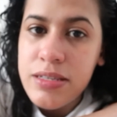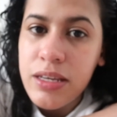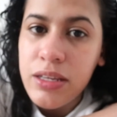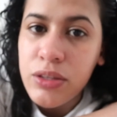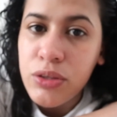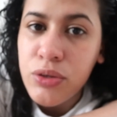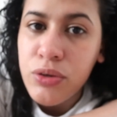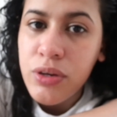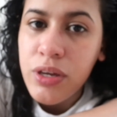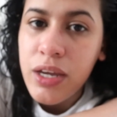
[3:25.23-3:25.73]

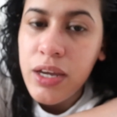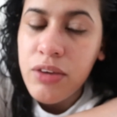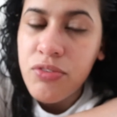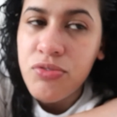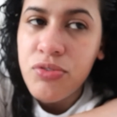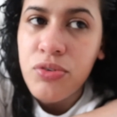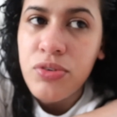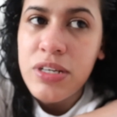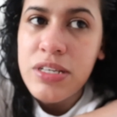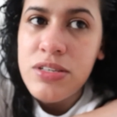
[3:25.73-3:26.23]
Siento que
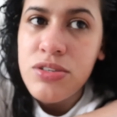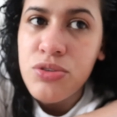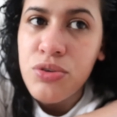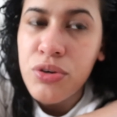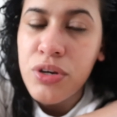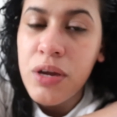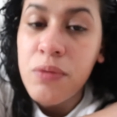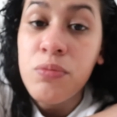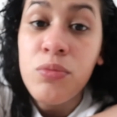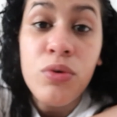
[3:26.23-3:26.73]
fue una
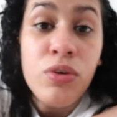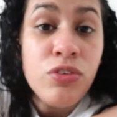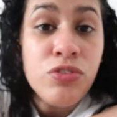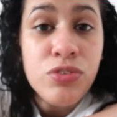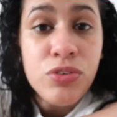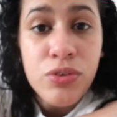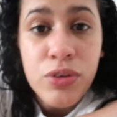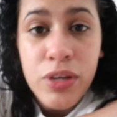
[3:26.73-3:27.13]
historia muy